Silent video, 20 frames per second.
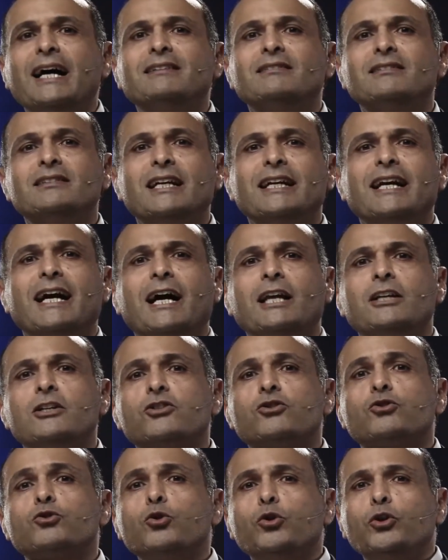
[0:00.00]
أن تجعل
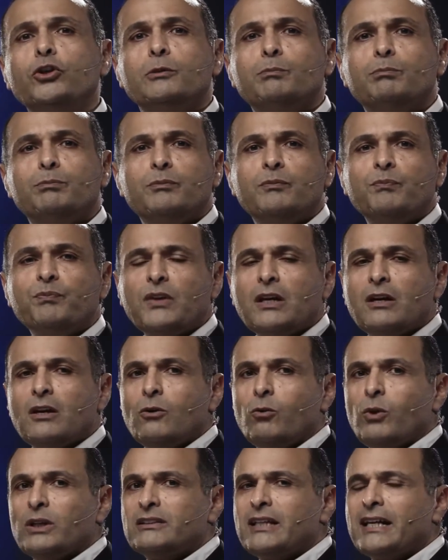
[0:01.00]
السحب
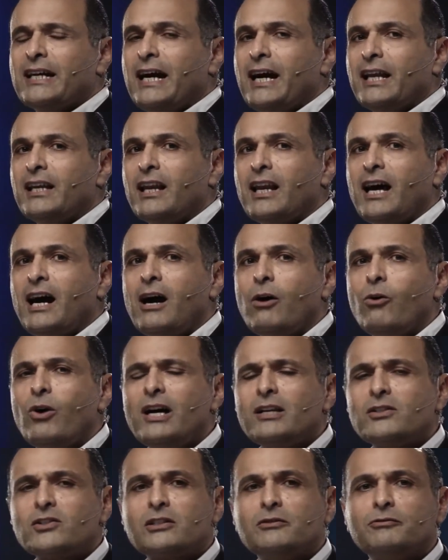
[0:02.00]
وتجعل
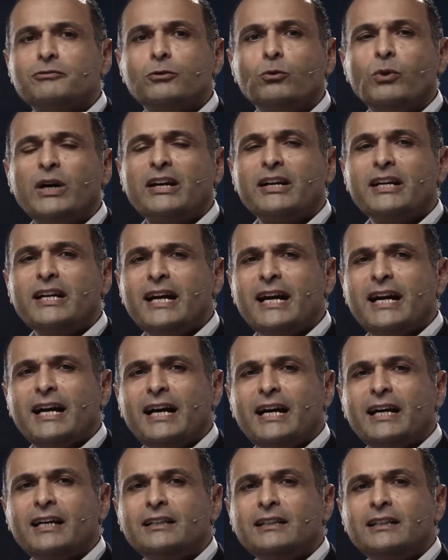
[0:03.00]
العواصف
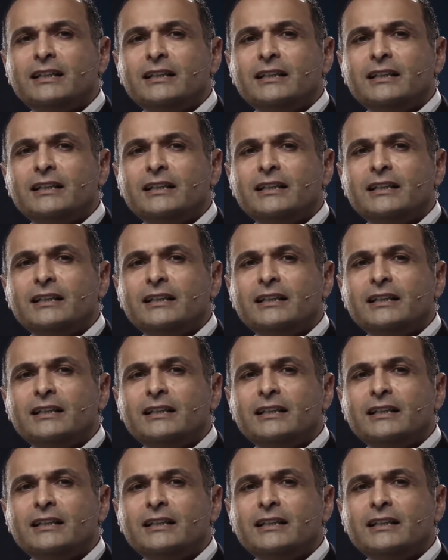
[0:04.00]
والرياح